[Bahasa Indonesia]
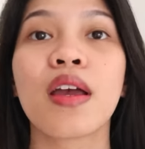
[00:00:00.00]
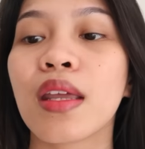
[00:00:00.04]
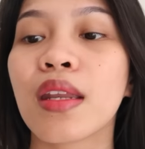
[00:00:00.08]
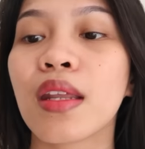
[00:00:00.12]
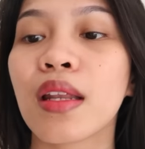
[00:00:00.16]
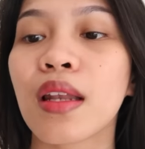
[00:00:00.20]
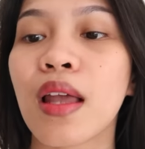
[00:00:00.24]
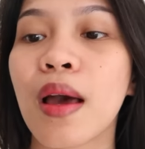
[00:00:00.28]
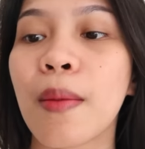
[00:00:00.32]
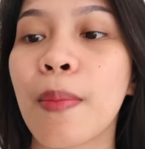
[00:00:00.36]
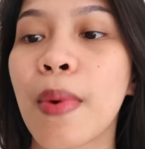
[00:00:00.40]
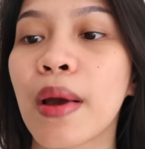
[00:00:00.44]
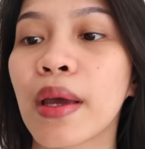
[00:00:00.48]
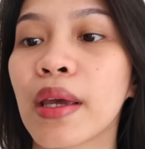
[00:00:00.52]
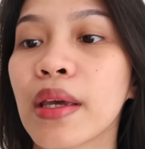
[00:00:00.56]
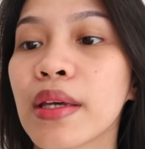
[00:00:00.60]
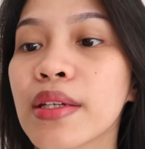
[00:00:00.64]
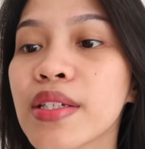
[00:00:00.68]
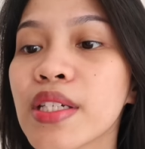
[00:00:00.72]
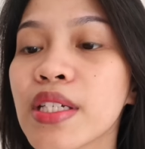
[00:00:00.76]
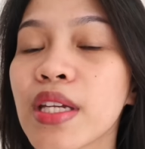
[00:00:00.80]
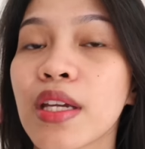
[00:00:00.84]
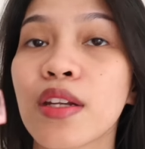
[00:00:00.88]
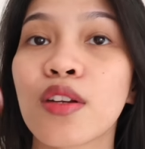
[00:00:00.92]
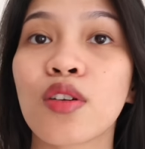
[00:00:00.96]
inilah pakai
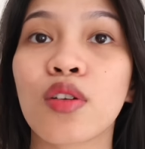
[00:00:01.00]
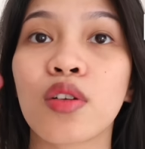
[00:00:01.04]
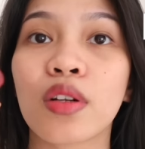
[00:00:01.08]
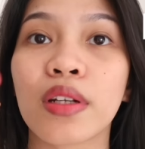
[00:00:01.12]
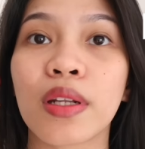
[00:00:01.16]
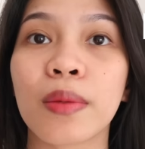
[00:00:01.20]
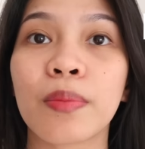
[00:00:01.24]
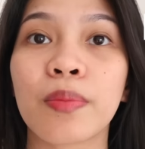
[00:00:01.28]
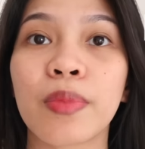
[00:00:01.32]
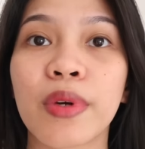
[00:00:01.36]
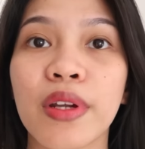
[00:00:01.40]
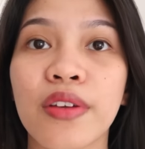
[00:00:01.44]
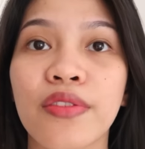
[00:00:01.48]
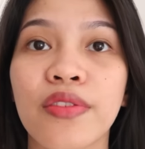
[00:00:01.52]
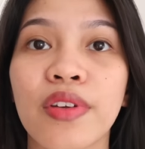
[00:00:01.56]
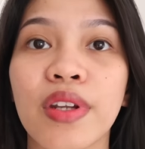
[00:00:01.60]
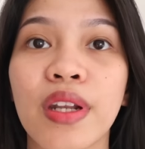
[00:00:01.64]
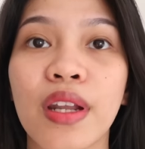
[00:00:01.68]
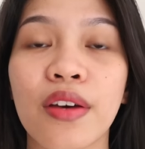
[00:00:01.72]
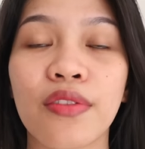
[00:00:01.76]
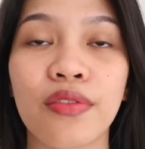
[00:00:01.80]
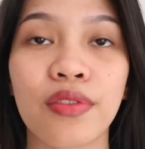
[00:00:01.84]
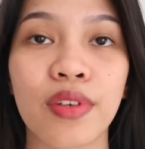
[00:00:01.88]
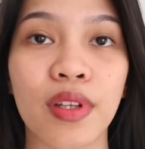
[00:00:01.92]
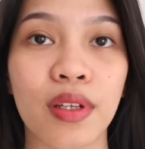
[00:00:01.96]
shade 06 Brave
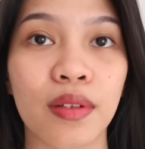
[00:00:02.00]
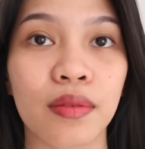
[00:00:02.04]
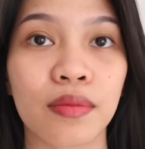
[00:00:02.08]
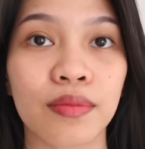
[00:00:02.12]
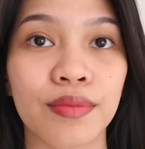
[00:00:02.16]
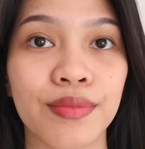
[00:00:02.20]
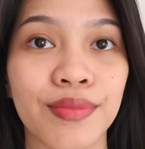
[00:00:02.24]
Enough nih